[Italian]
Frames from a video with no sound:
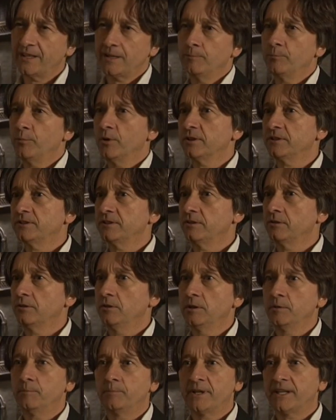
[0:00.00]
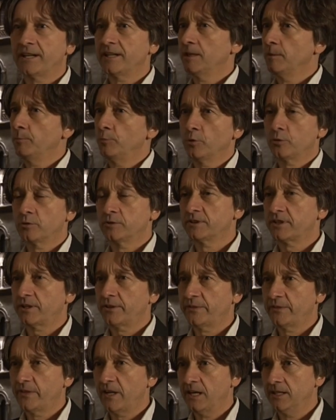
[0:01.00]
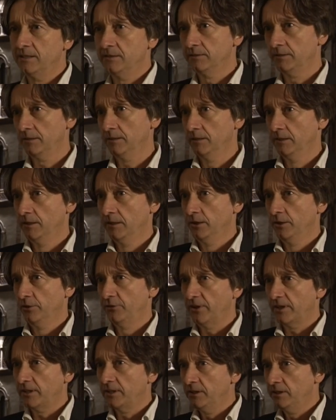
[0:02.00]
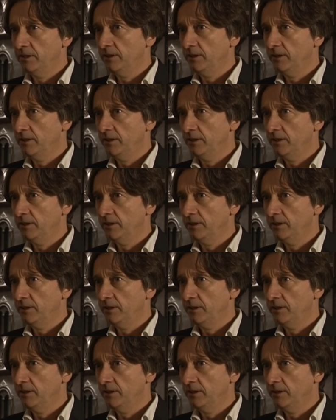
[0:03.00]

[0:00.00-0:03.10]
riportano i pareri più contrastanti. C'è chi